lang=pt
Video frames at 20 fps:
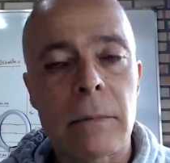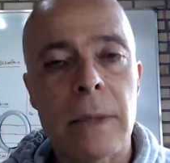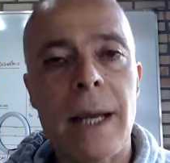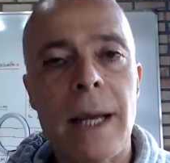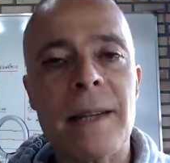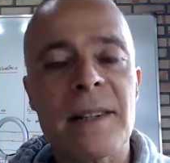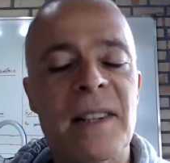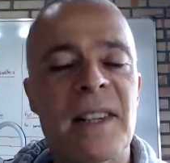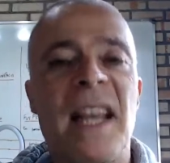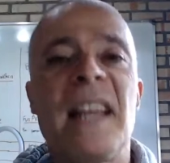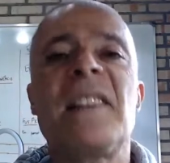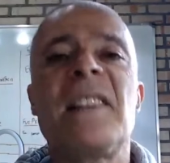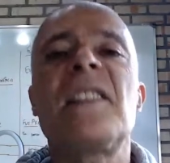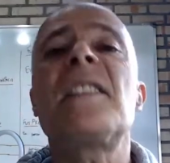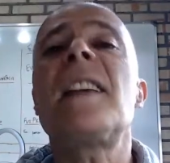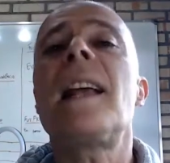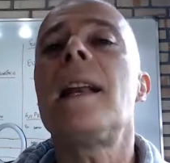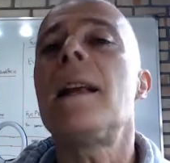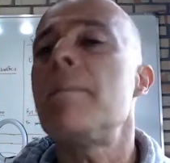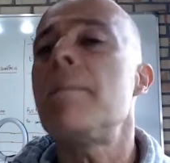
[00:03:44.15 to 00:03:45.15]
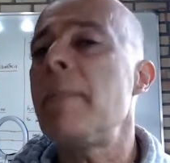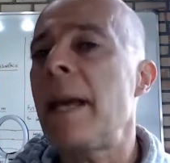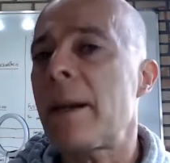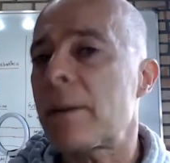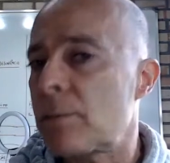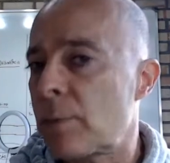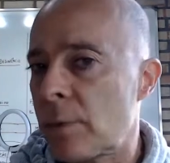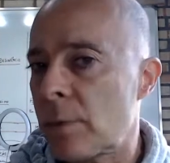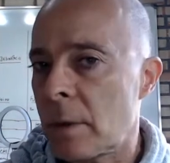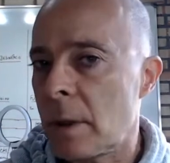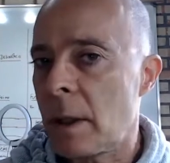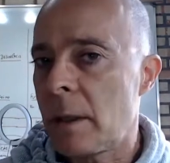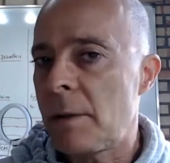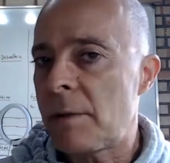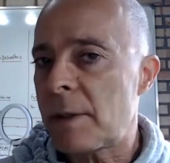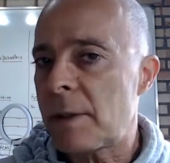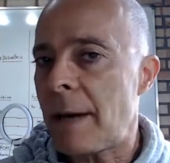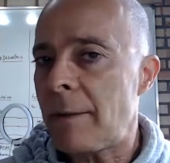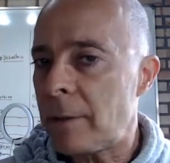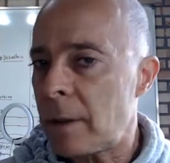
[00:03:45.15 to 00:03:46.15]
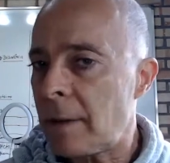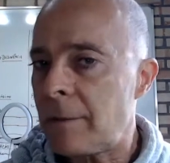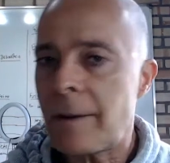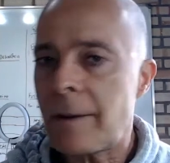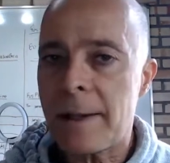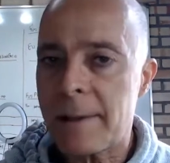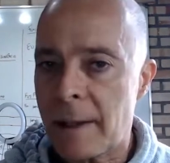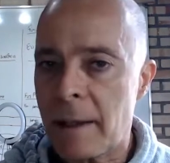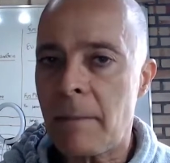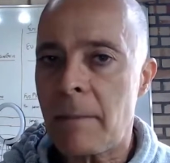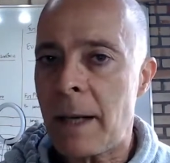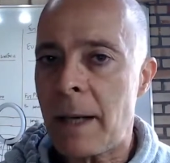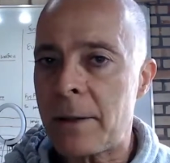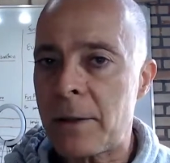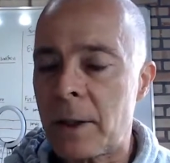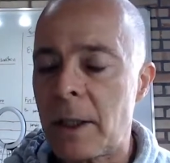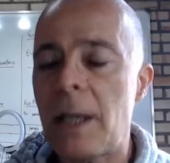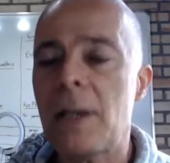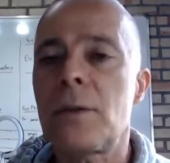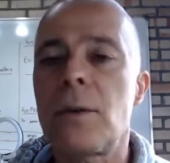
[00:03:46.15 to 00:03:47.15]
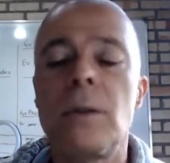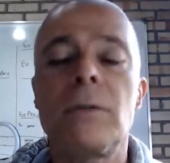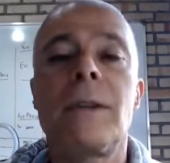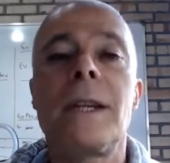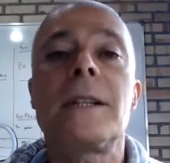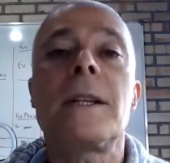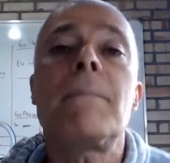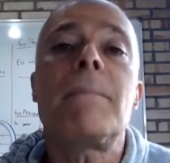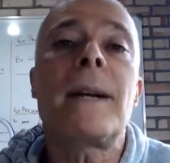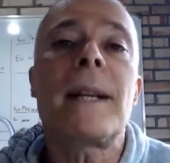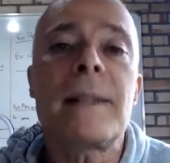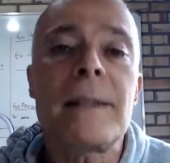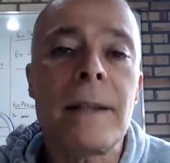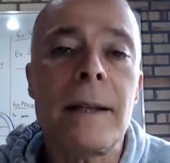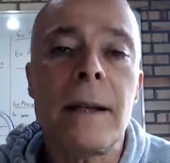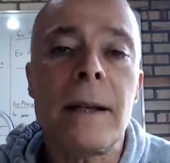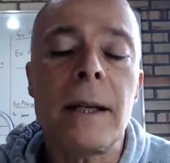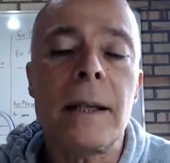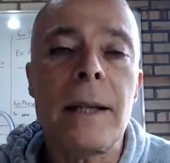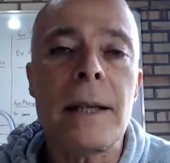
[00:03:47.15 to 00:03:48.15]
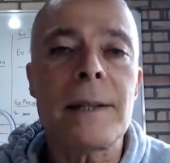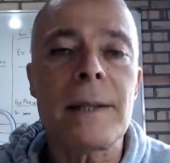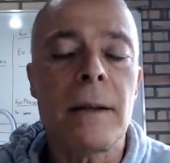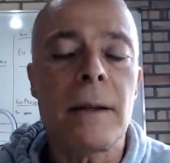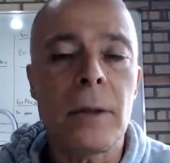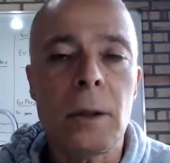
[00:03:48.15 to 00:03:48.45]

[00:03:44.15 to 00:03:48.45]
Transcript: Essa, esses elementos estavam na frase temática, eles vão ter de aparecer na redação.